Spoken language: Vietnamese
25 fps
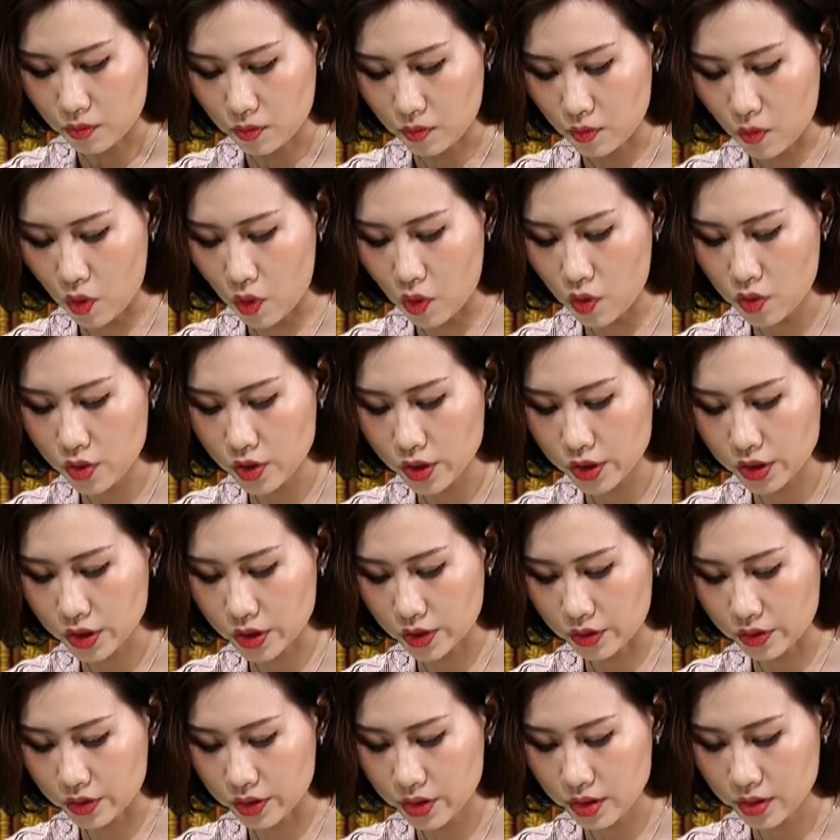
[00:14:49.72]
Bố nó
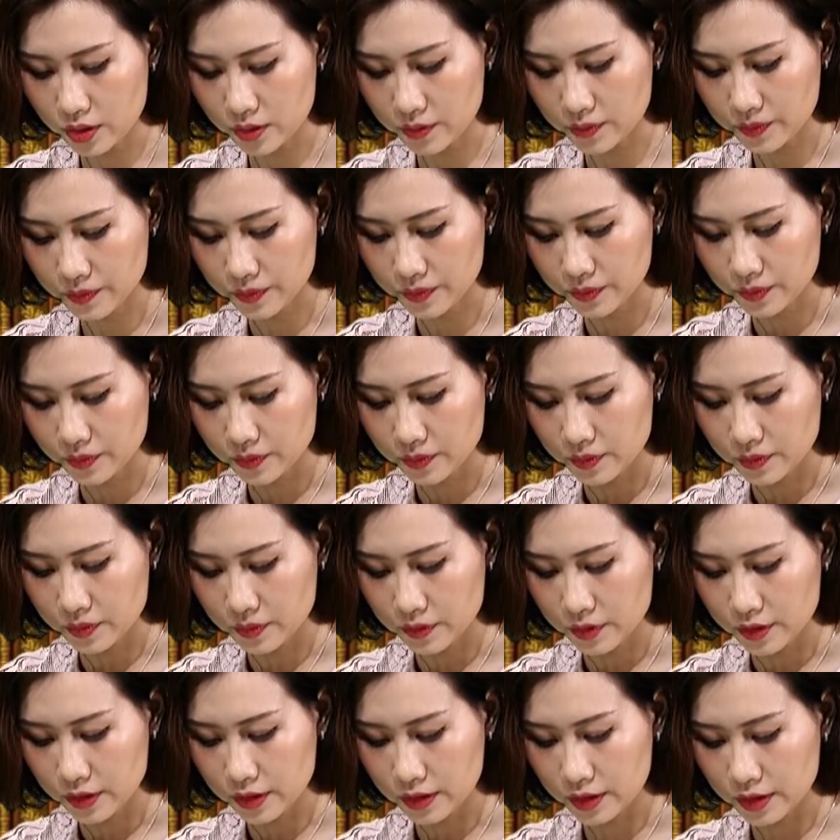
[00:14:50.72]
chửi.
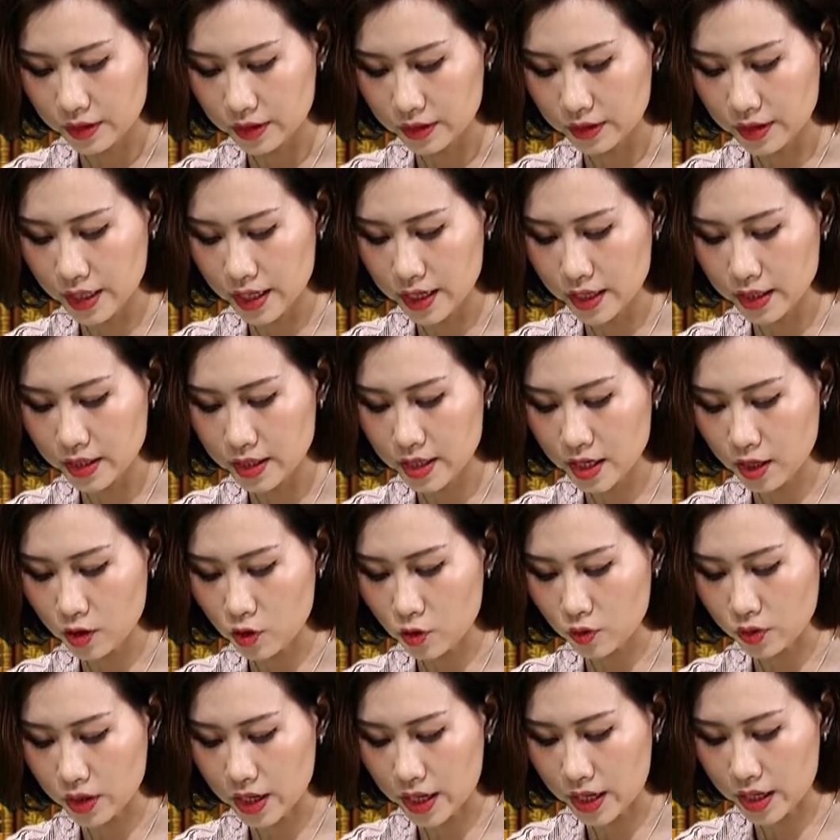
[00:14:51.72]
Tiền nhân
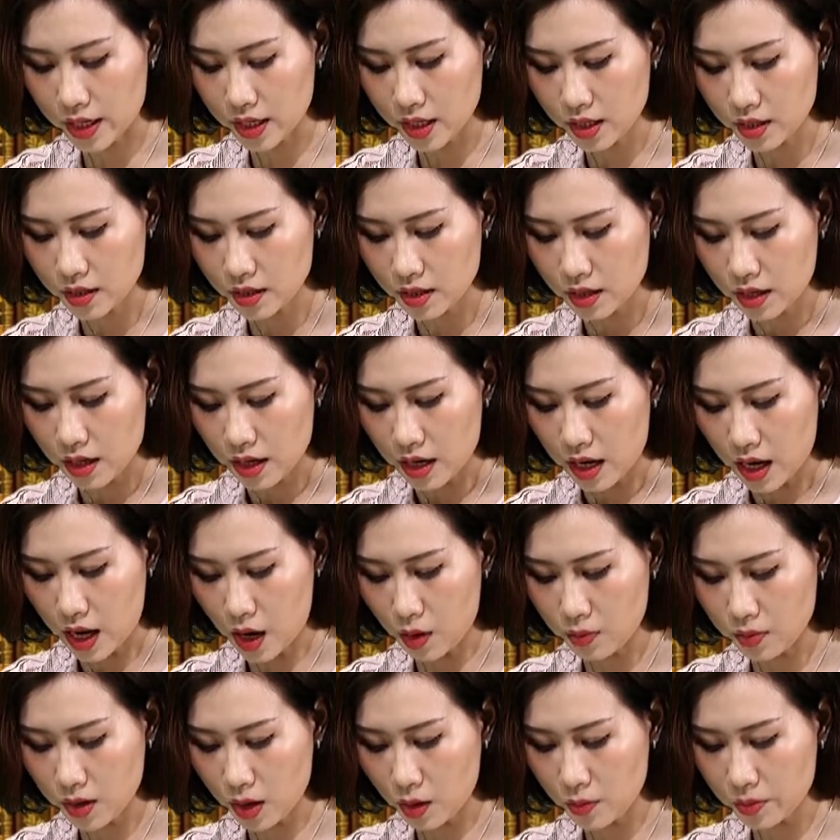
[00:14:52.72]
con đỉ,
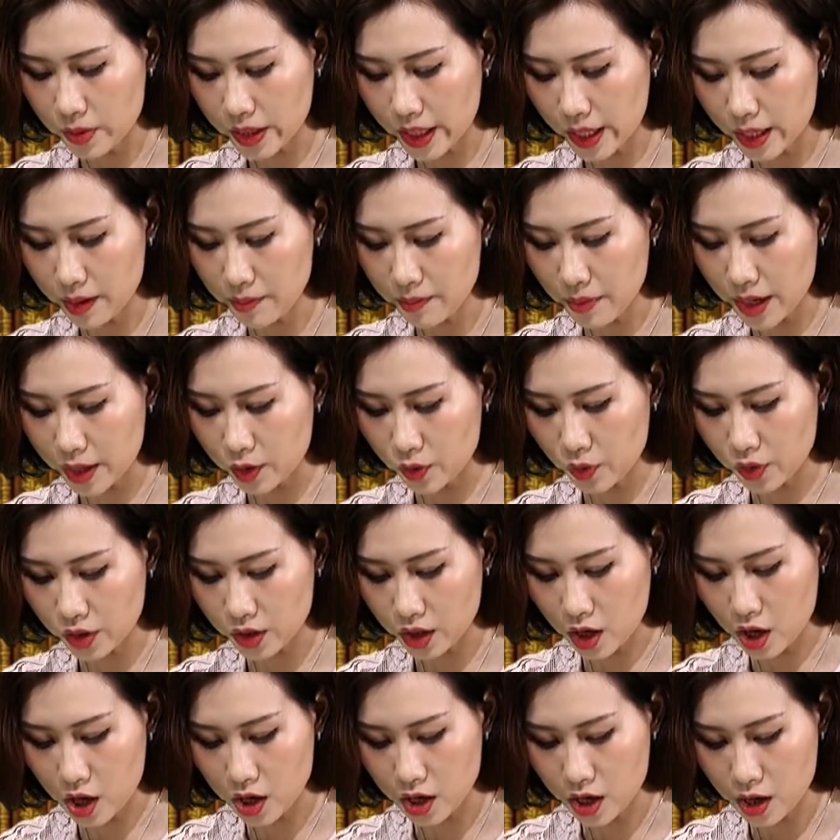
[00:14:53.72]
ông không khiến mày nuôi
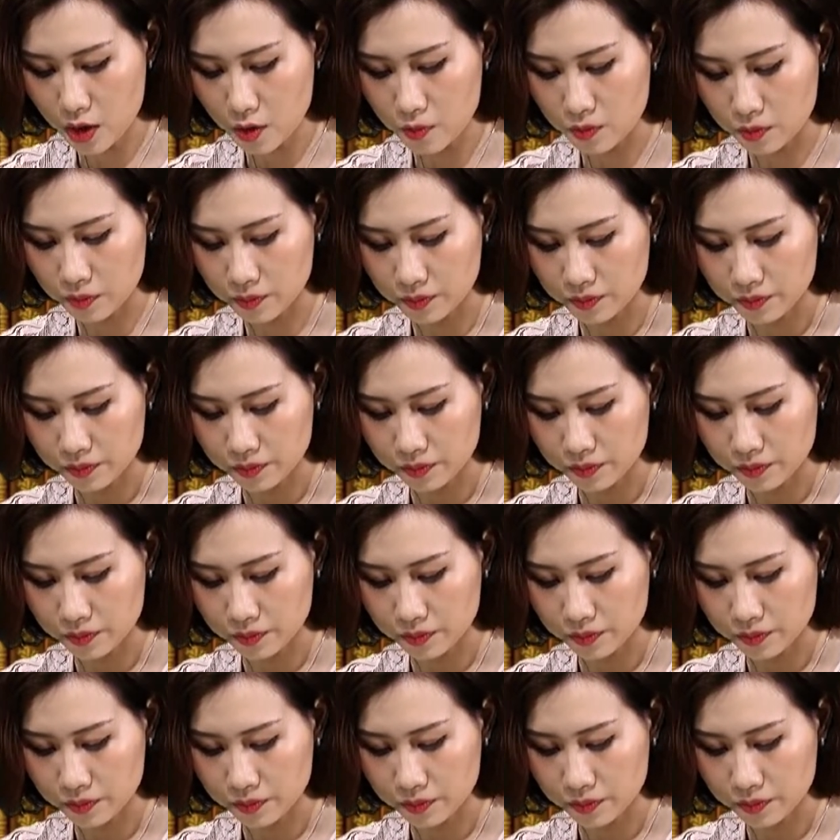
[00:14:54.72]
con ông.